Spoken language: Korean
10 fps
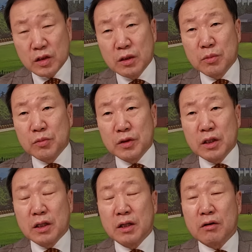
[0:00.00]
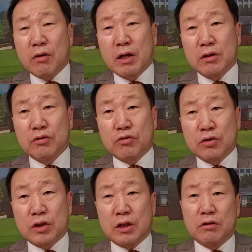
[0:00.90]
이 부분이 과연
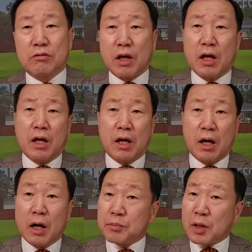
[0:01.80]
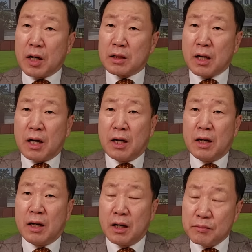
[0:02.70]
유권자들 논에 합당하다,
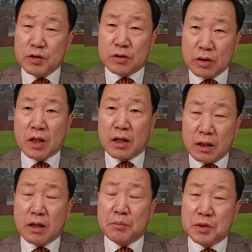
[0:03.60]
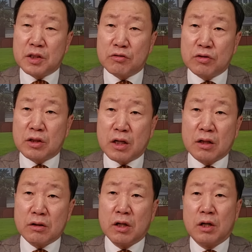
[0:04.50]
합리적이다 이렇게 비칠 수
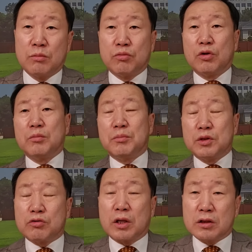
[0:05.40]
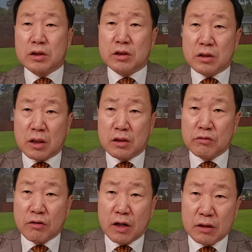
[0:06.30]
있을까요? 물론 민주당 지지자들
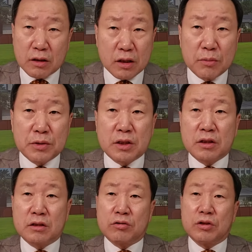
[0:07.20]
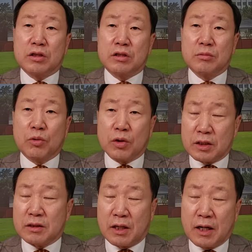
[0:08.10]
눈에는 그렇게 비칠 수 있을지
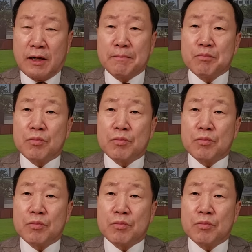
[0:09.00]
모르겠으나